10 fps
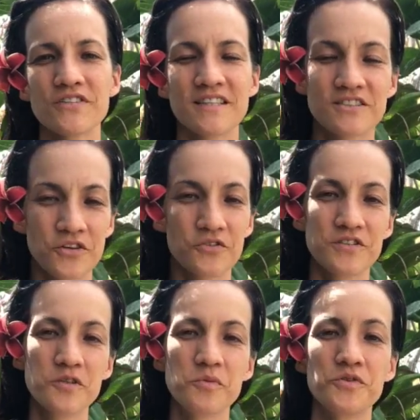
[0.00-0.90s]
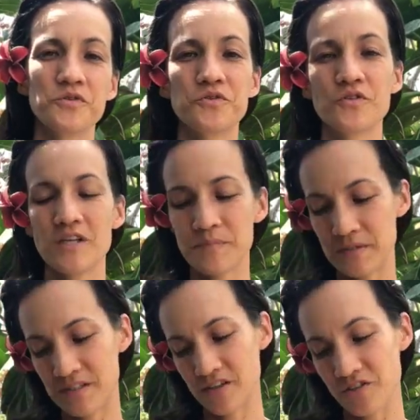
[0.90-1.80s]
cette vidéo bonus de
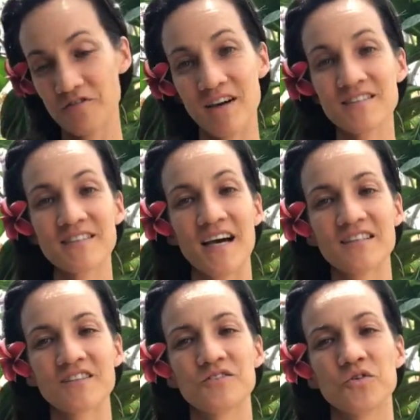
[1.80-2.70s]
l'épisode 24